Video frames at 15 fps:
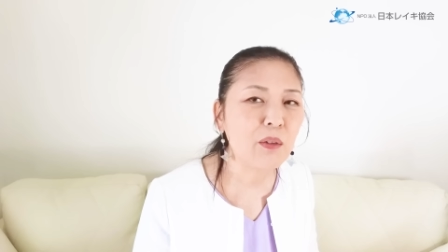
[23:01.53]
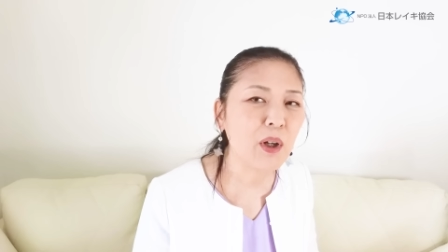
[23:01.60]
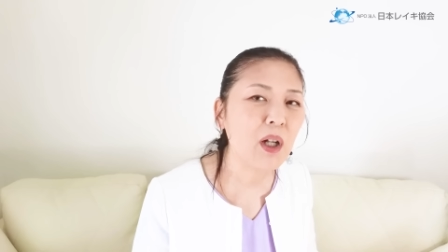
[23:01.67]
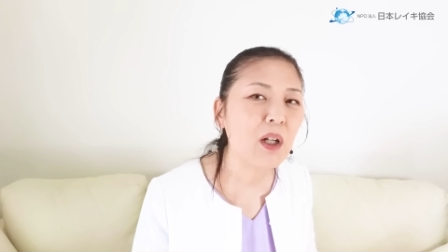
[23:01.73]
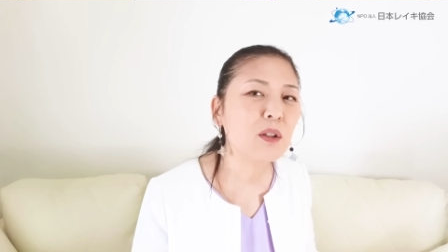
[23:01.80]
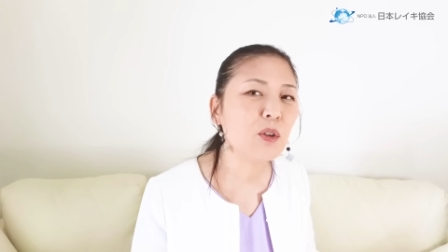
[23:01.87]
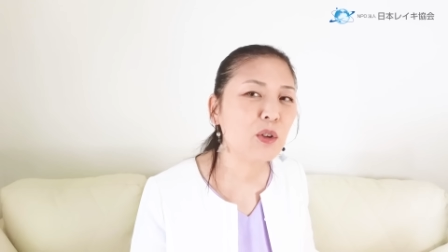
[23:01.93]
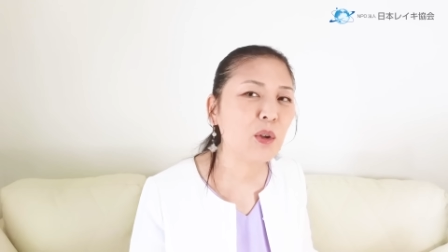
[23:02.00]
て
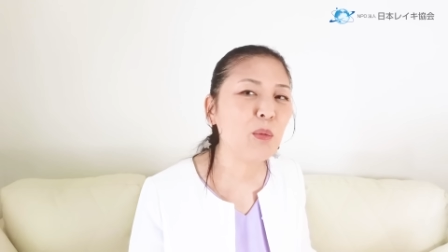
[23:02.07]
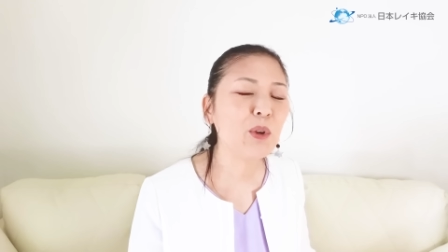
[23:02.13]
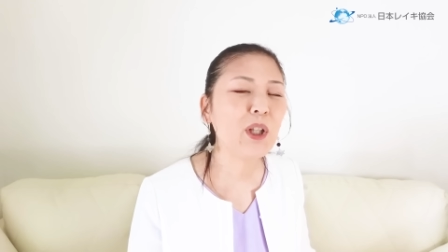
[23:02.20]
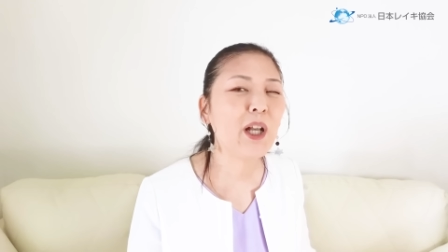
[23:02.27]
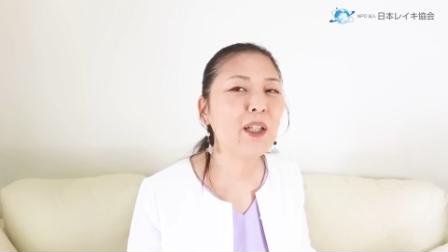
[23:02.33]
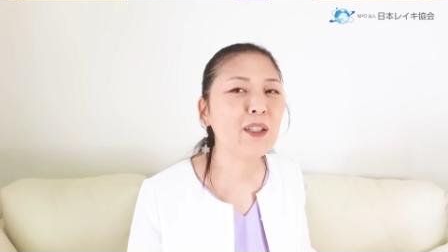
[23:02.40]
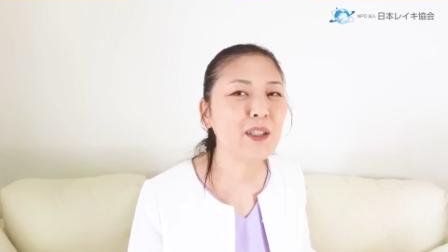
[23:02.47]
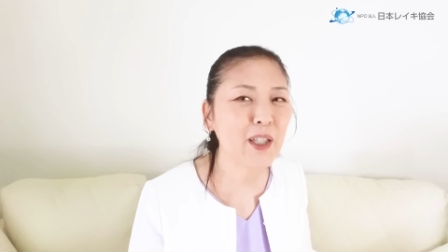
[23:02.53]
はとても
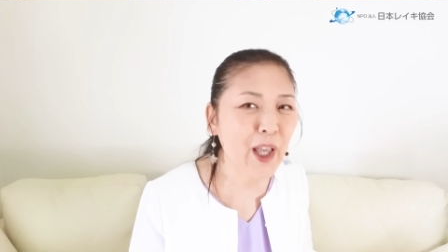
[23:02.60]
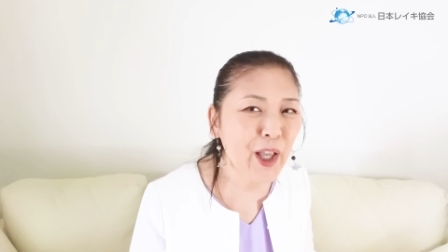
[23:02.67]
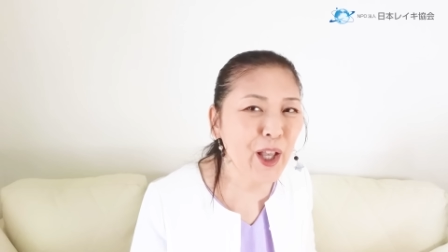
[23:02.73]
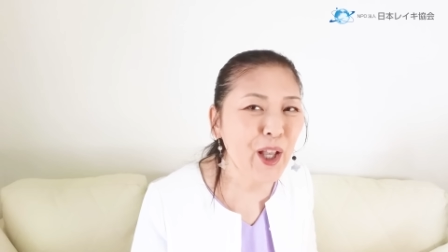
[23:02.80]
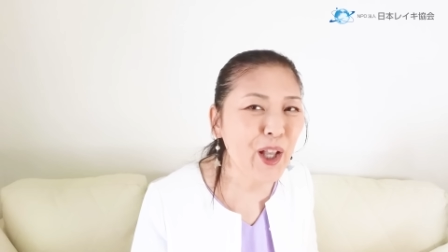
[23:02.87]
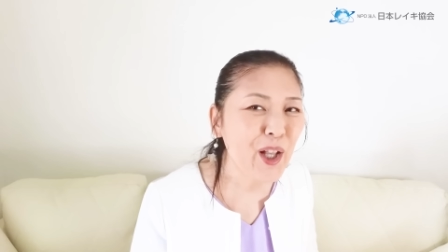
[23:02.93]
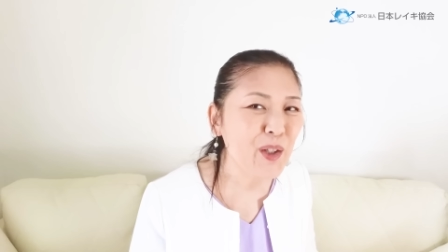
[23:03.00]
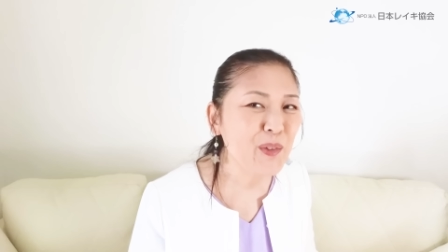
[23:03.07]
大事で。
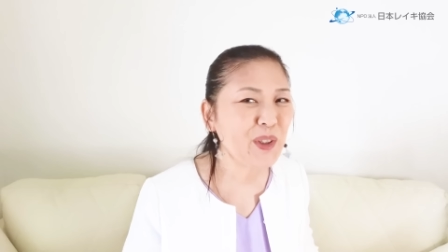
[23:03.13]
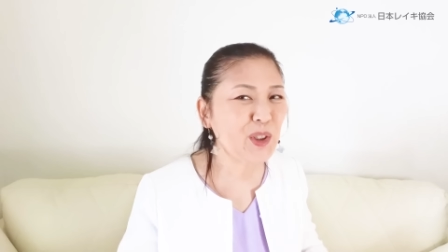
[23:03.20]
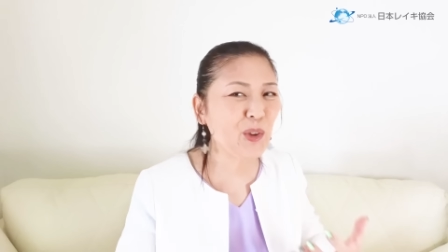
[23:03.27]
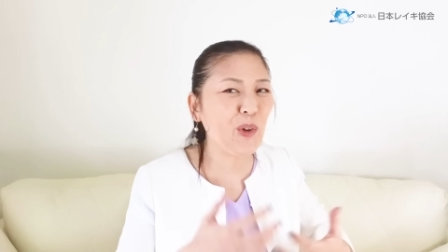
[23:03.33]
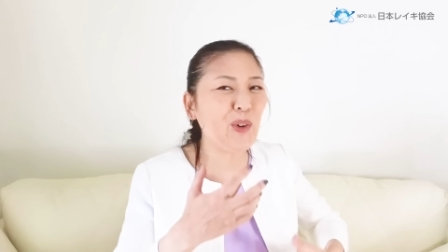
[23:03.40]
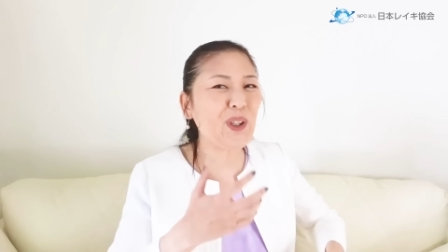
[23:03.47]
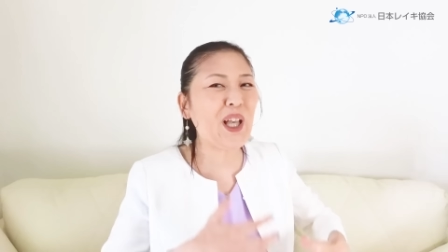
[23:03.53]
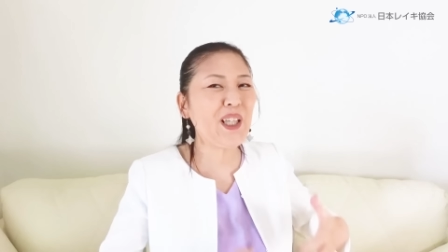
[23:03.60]
まあ、
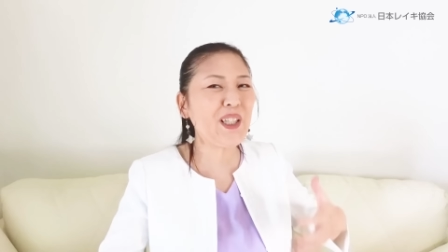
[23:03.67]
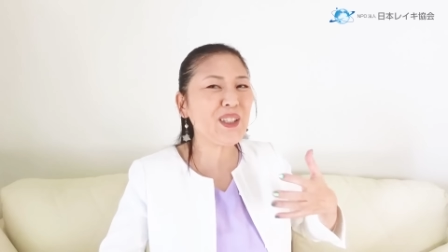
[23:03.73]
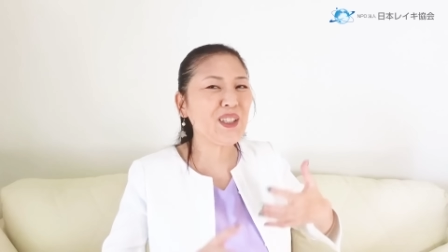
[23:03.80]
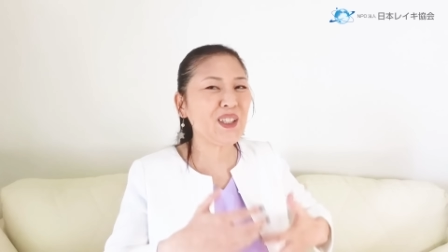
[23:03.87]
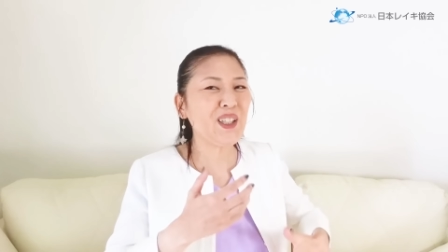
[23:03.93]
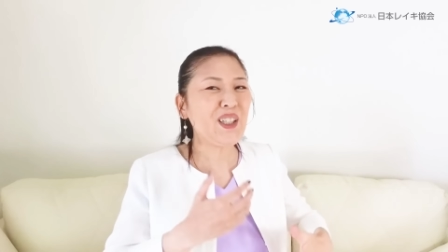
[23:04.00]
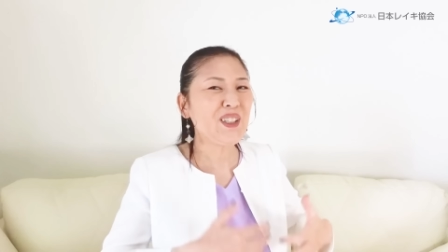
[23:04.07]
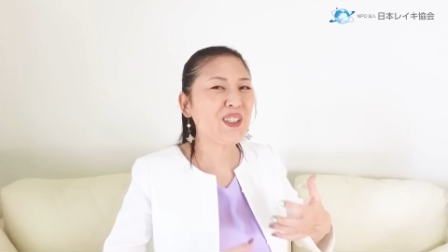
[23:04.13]
腸内
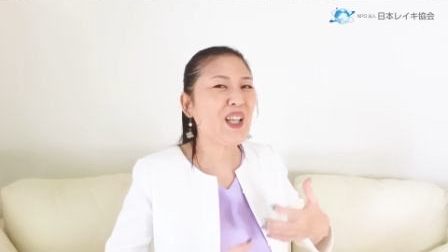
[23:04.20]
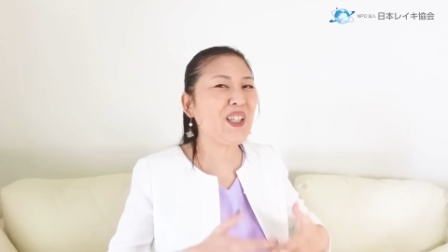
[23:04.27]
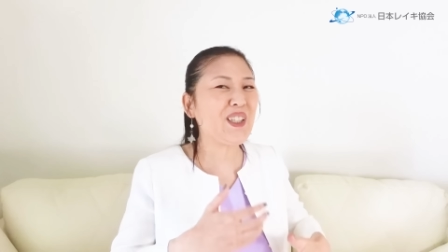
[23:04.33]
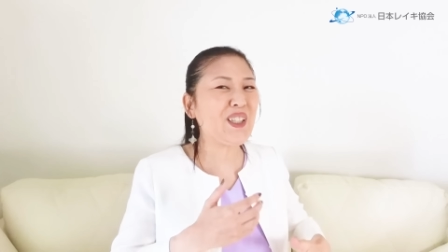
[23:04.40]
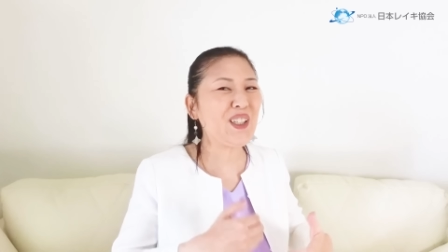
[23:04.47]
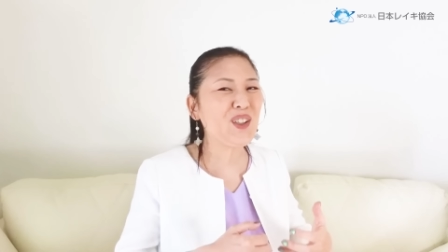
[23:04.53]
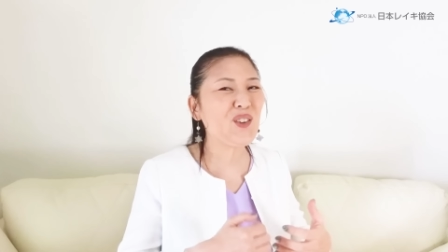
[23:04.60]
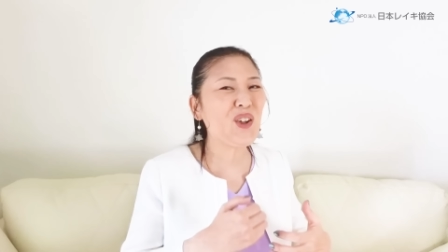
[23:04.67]
細
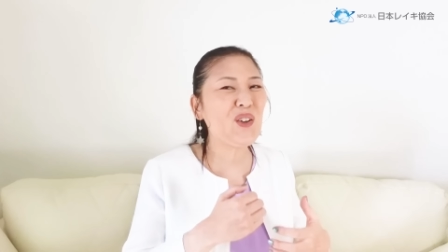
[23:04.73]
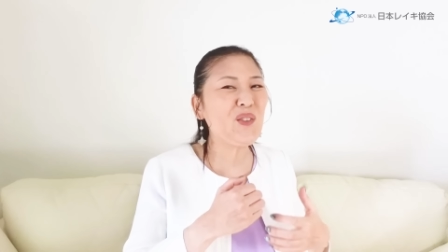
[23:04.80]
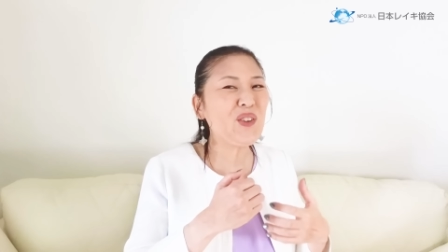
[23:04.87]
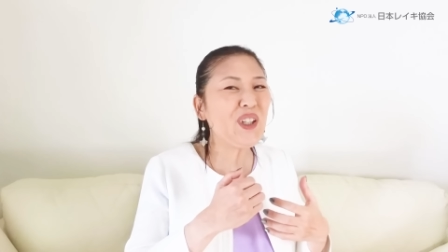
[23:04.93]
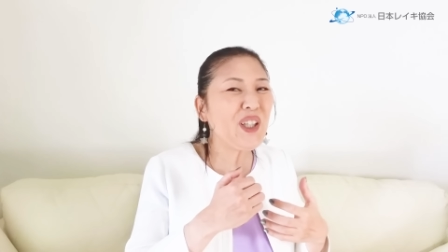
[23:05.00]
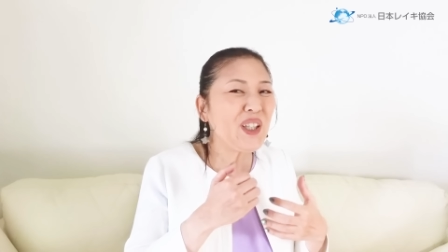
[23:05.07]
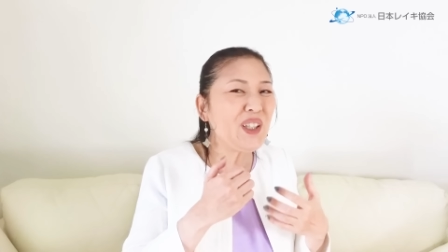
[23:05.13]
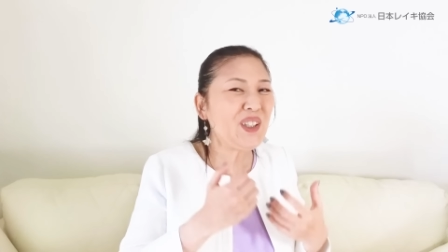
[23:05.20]
菌とか
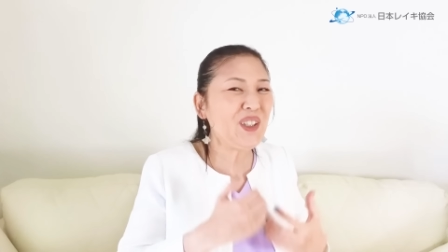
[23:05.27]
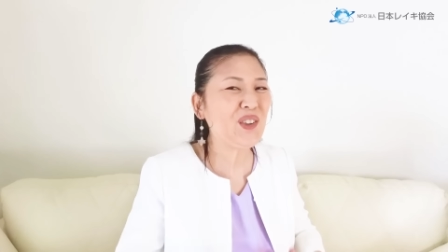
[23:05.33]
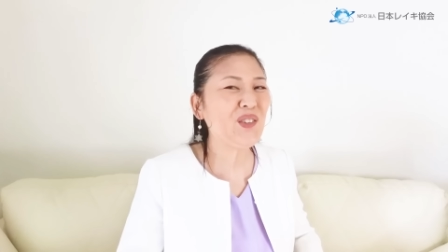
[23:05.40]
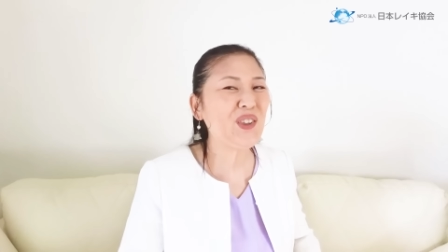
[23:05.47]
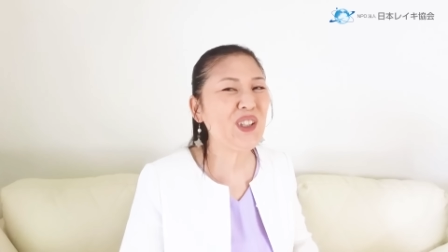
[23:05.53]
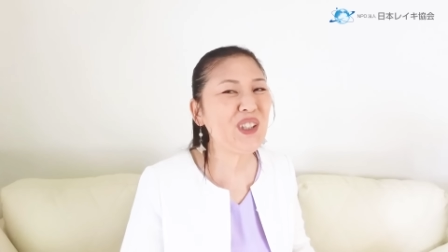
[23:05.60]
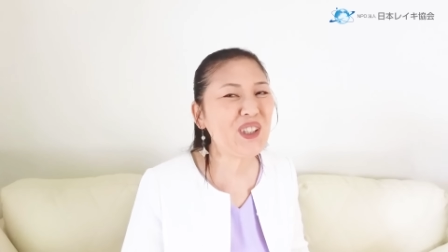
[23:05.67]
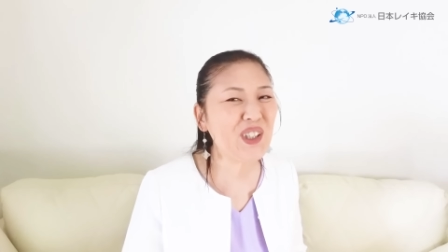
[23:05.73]
もね、一
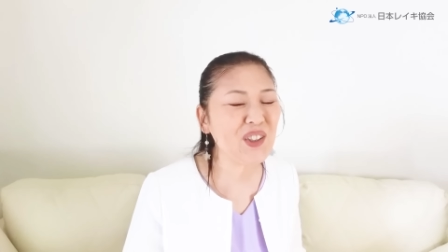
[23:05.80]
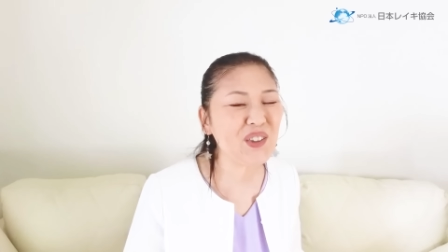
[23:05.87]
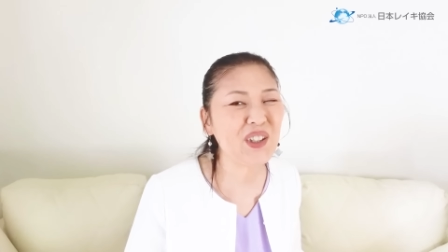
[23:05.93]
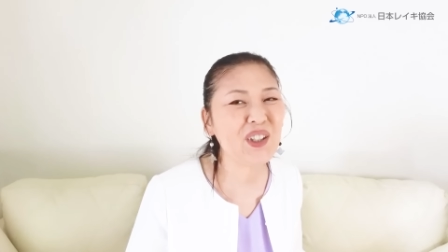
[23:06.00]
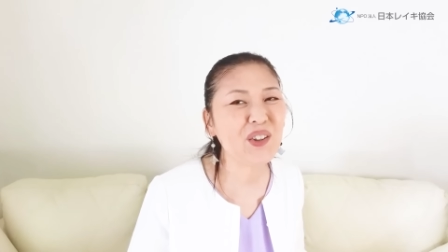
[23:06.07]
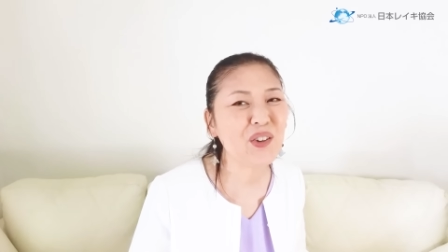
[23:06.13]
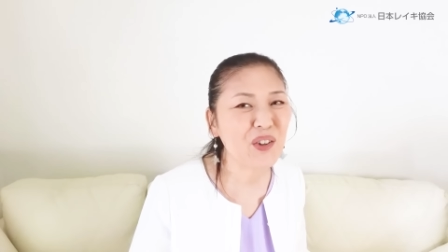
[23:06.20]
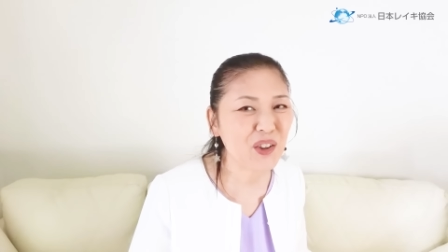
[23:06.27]
緒に生きてる
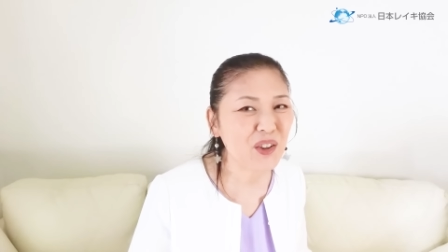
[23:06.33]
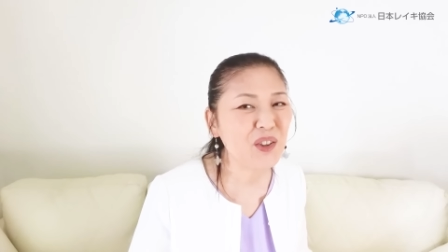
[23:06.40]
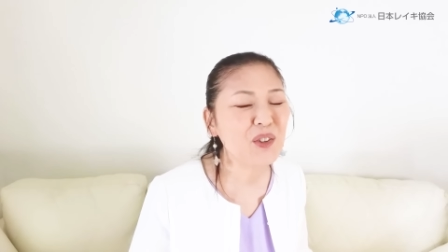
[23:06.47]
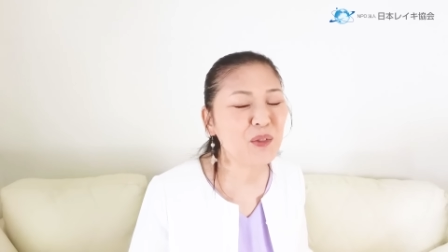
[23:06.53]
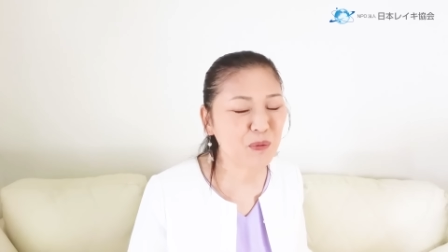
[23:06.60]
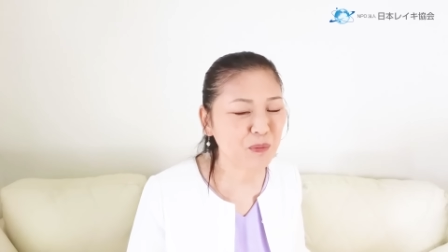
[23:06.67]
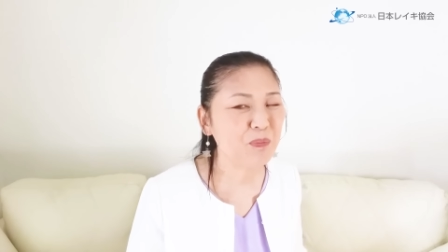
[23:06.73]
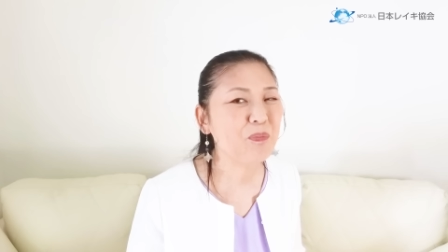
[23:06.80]
けど。
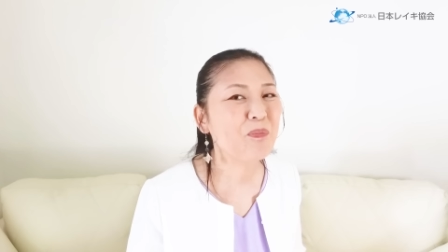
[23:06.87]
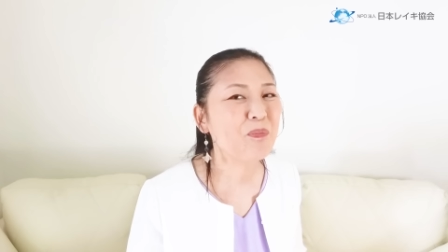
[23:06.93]
うん。